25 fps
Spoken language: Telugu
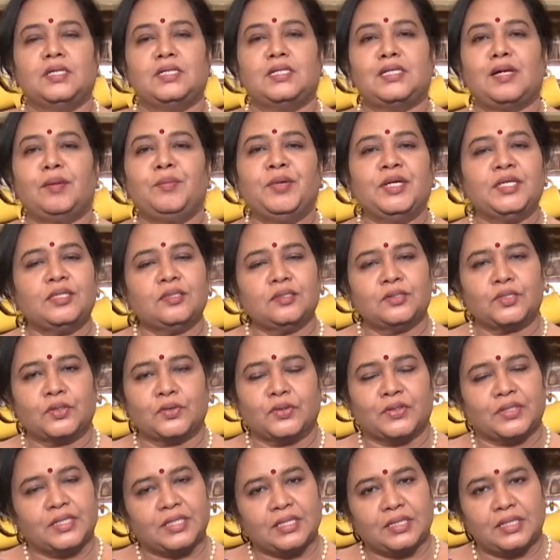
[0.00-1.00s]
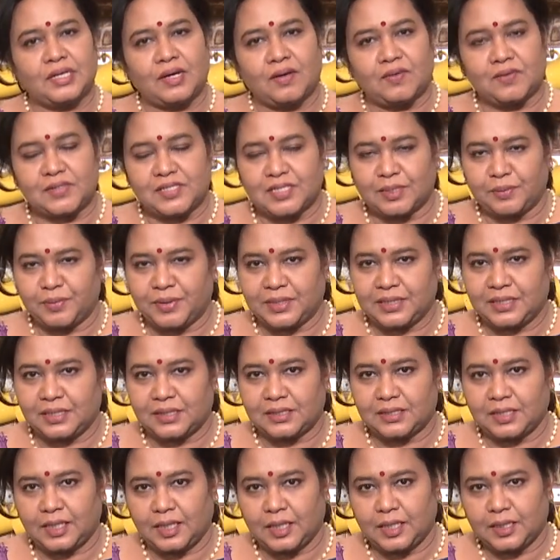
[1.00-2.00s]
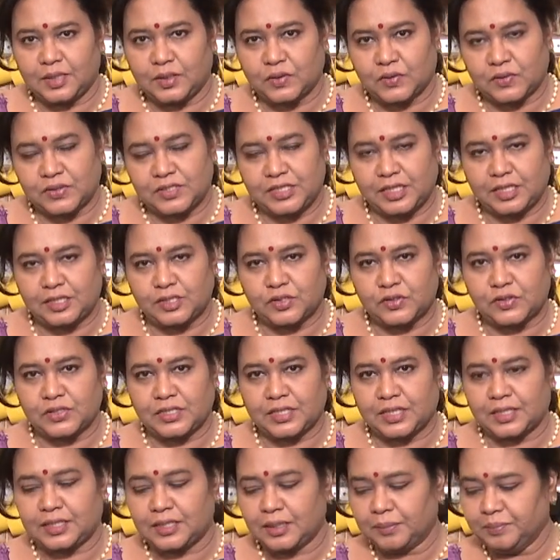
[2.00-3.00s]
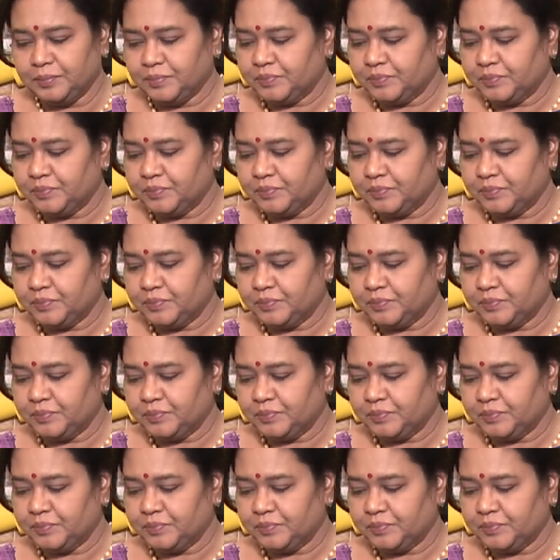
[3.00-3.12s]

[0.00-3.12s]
టమాటో తొక్కుకి కావాల్సిన పదార్థాలు ఏంటో ఒకసారి చూసేద్దాం